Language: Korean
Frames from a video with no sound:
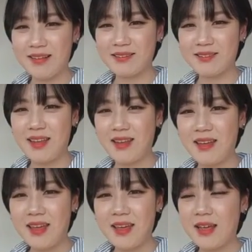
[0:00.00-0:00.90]
네.
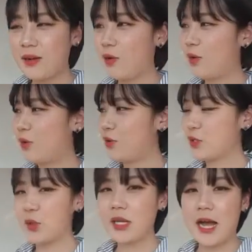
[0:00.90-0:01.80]
어,
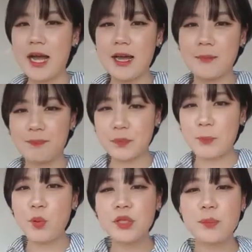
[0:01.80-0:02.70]
저희가
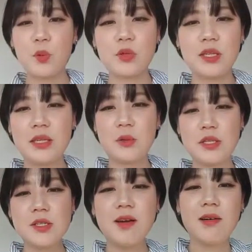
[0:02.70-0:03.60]
포인트 보여드리기로
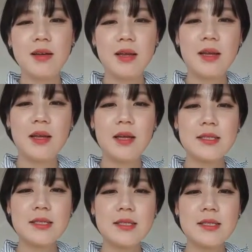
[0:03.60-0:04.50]
했죠?
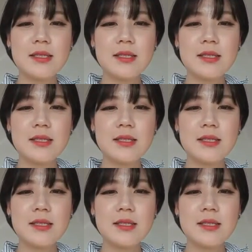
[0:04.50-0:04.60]
자,